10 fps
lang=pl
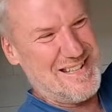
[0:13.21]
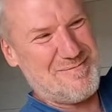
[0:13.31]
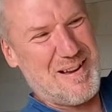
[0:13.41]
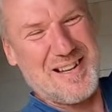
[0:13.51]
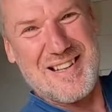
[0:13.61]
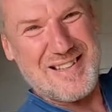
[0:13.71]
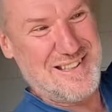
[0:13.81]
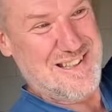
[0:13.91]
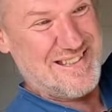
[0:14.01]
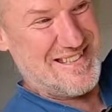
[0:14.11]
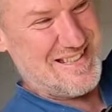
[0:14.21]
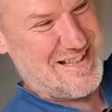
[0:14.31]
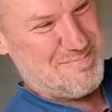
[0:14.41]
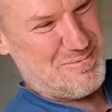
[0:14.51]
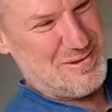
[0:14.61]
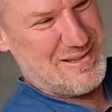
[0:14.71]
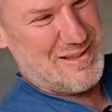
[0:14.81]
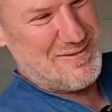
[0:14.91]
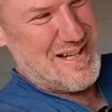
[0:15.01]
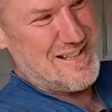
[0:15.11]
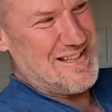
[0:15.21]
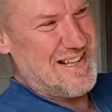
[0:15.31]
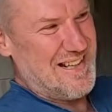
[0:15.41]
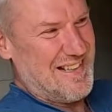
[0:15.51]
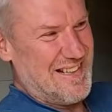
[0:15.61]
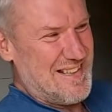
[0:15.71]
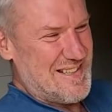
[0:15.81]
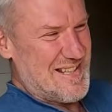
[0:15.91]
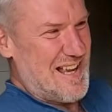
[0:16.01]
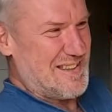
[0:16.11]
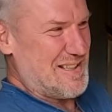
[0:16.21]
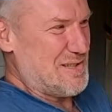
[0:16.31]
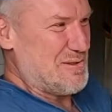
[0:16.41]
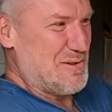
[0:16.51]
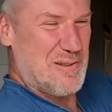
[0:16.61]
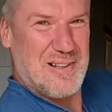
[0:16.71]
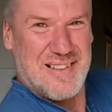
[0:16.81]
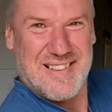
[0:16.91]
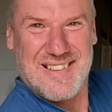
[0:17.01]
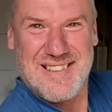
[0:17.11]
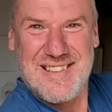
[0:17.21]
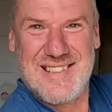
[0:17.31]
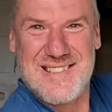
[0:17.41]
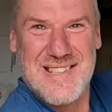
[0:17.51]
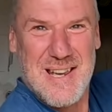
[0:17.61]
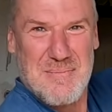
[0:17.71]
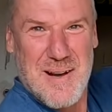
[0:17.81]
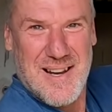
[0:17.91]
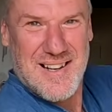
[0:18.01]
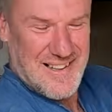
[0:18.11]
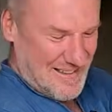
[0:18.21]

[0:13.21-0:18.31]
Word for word: i nie ma nic, pusto wszędzie, żadnych dziur, nic nie ma.